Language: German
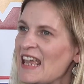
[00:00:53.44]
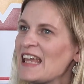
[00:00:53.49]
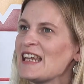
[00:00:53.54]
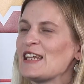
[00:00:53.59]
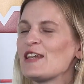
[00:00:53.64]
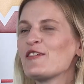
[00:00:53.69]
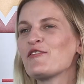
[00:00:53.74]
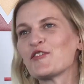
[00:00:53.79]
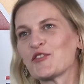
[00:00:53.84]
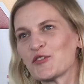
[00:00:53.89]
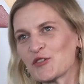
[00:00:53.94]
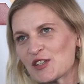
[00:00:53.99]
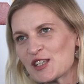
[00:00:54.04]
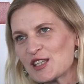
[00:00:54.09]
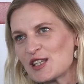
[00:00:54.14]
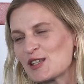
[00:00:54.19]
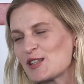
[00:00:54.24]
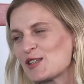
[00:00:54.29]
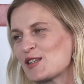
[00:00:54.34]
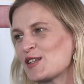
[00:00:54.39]
Nee, für uns
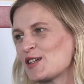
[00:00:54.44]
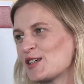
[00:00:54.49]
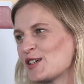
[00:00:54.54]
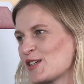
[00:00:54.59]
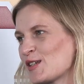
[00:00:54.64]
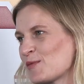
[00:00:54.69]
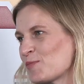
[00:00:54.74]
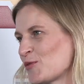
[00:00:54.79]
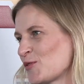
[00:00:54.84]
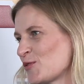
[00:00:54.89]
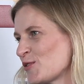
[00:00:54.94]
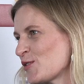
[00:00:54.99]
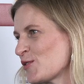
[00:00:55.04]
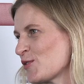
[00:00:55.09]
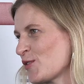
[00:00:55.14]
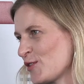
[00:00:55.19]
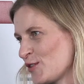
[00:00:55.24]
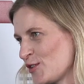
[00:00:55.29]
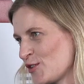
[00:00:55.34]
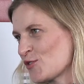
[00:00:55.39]
ist äh, das Bündnis
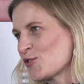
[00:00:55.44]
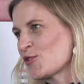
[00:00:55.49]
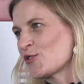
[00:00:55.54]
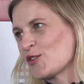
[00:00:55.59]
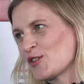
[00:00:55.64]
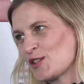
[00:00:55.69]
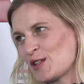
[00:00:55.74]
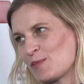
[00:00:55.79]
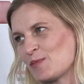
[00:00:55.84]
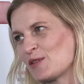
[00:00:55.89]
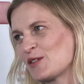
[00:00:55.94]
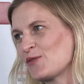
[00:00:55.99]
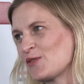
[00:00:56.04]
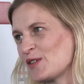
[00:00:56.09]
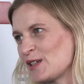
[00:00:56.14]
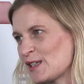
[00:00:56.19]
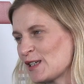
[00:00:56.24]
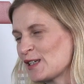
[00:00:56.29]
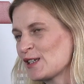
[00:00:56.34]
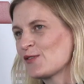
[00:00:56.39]
90 schon noch ziemlich
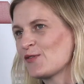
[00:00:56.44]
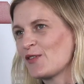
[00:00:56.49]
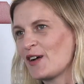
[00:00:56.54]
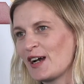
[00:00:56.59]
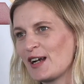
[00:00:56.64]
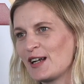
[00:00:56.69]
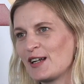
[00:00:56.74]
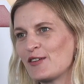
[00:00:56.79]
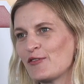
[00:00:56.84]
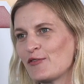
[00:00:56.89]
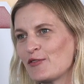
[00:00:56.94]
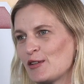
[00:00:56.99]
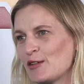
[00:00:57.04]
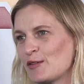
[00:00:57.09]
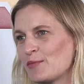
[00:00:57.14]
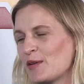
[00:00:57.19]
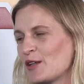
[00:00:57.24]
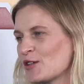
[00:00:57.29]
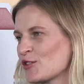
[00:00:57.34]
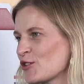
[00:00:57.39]
wichtig, weil
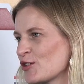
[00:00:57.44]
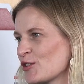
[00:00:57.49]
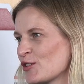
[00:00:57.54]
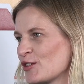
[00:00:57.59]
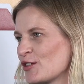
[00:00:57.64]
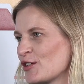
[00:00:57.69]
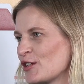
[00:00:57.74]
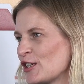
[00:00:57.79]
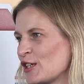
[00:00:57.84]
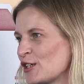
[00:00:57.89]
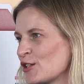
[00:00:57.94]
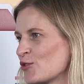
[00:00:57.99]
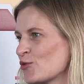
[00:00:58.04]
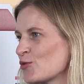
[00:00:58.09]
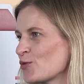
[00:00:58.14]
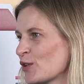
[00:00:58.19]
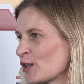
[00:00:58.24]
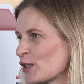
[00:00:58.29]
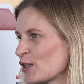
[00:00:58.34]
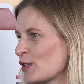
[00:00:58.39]
viele Menschen hier in
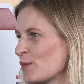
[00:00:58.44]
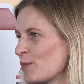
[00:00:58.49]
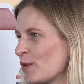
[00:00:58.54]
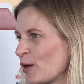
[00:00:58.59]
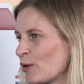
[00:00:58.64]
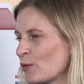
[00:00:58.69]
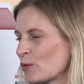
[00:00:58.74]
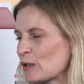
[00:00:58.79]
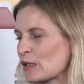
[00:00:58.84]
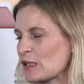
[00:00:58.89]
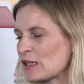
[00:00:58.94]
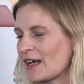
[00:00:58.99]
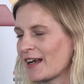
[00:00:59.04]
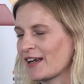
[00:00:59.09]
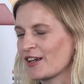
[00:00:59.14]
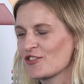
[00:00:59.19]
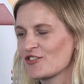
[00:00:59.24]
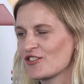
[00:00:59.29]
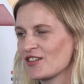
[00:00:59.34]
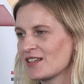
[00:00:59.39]
Thüringen, die bei uns
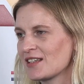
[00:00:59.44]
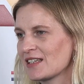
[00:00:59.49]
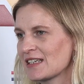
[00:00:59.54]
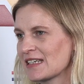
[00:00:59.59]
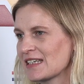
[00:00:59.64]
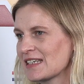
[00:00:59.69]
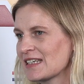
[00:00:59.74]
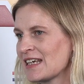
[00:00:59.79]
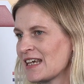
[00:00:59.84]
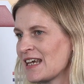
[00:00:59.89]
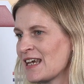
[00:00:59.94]
engagiert sind,